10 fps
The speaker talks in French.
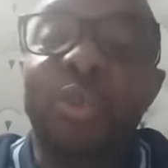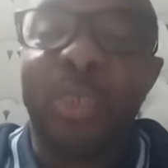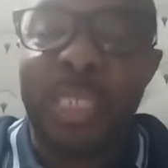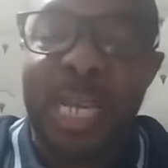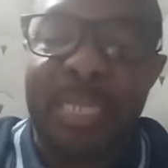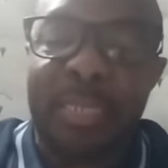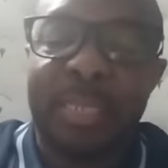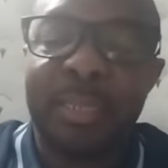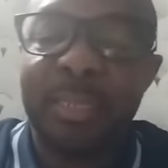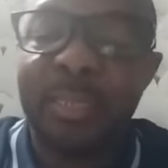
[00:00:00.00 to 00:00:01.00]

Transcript: ton direct.